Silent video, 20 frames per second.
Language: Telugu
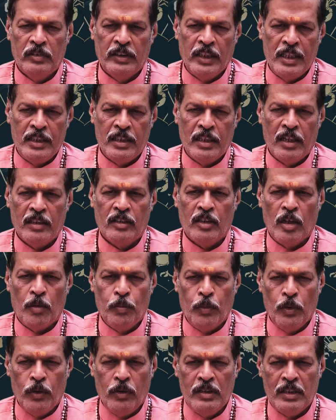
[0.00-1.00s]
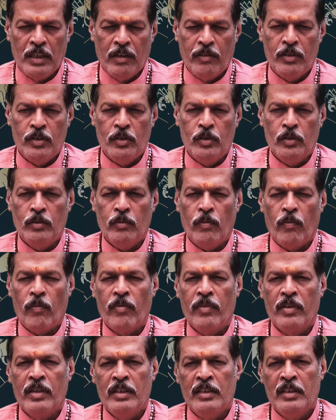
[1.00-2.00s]
చేసిన తప్పుల నుంచి అవ్వచ్చు
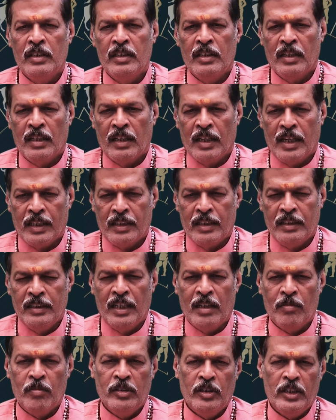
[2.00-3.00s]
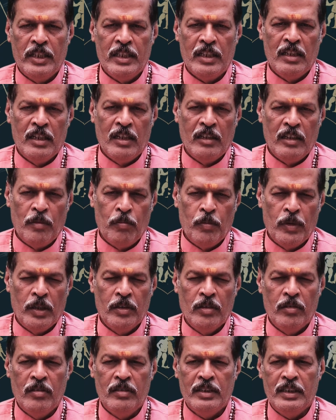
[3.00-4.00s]
గత జన్మ చేసిన
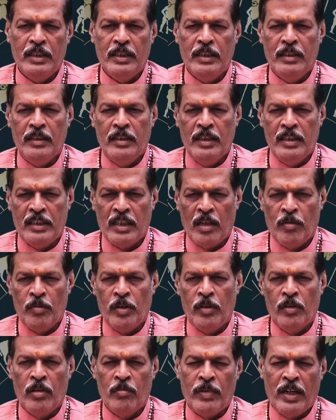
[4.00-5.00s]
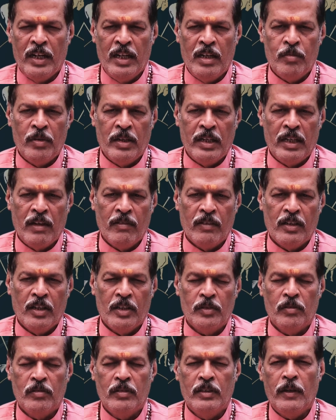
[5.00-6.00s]
ఇబ్బందుల నుంచి ఈ సమయంలో బయటపడే
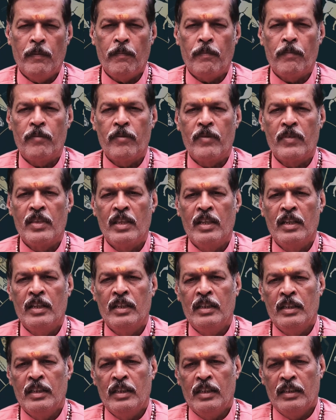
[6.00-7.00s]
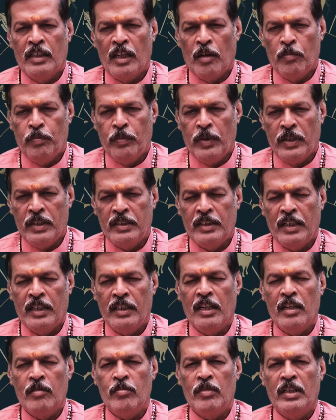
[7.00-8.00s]
అవకాశం ఉంది
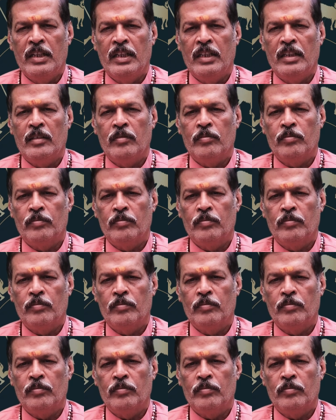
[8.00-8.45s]
తప్పనిసరిగా మరి